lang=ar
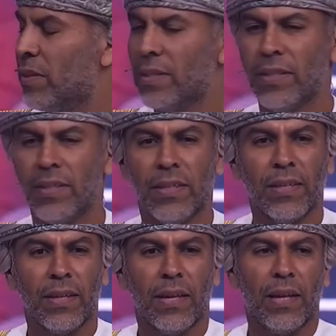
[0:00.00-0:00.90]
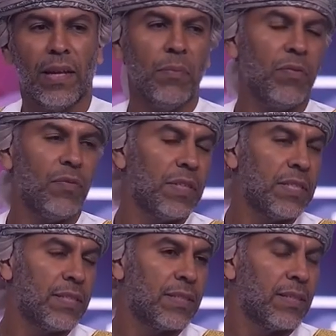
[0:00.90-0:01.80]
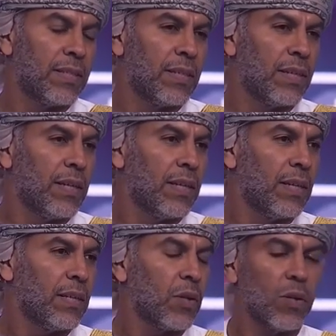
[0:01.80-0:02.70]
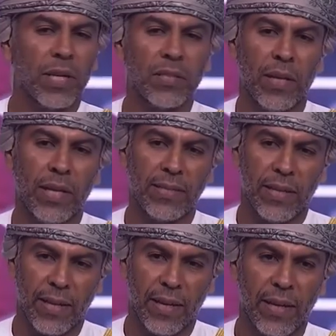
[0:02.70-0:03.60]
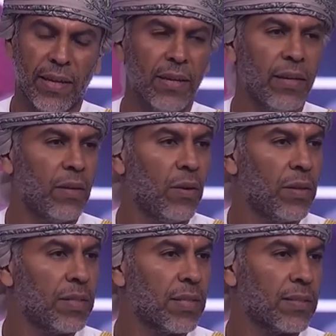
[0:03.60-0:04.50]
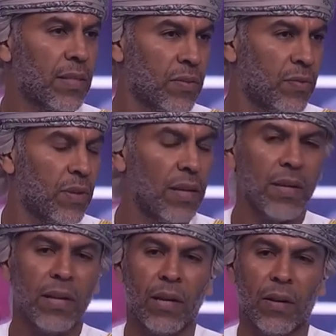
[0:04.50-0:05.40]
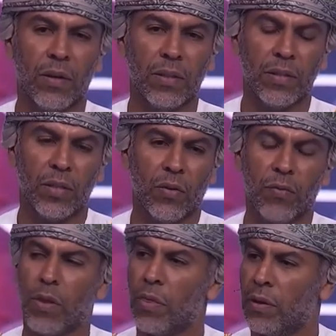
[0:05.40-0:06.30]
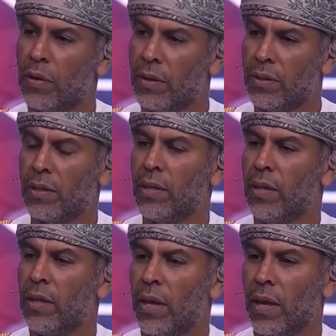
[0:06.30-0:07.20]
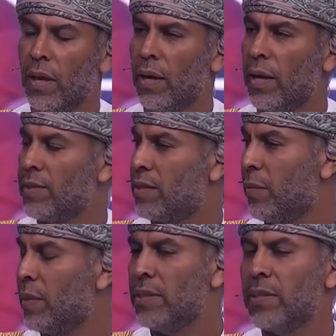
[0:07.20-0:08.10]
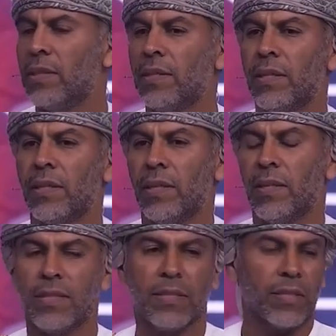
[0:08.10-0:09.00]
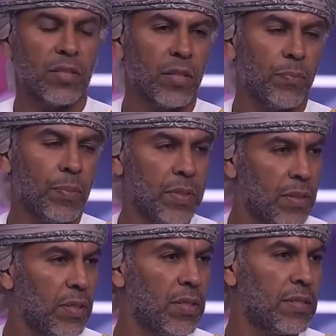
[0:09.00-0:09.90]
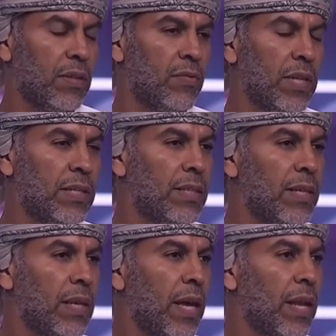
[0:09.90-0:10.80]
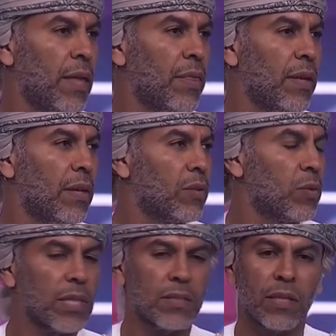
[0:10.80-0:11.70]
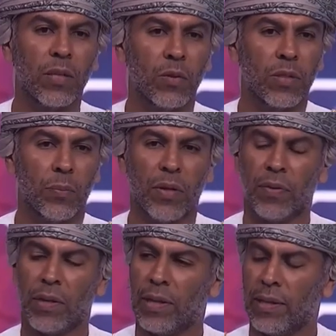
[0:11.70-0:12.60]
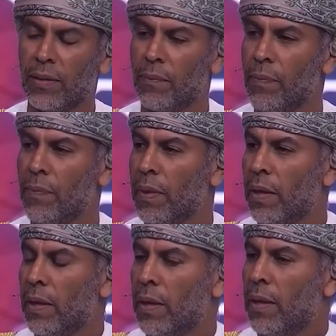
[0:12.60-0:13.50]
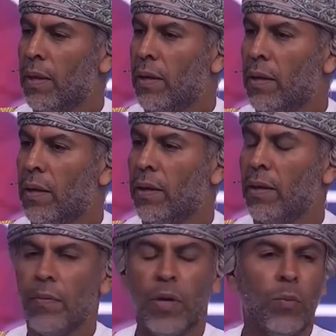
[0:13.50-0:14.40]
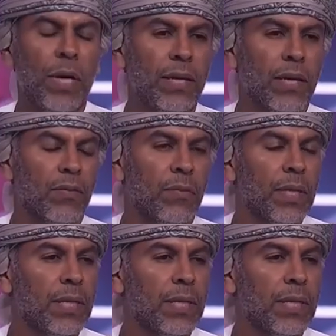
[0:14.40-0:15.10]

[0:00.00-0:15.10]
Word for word: من عمان شكرا لك اسمحي لي في البداية أن أهنئ سدايا على على النجاح في عقد هذه الفعالية الرائعة القمة العالمية الثالثة للذكاء الاصطناعي أعتقد أنهم برعوا في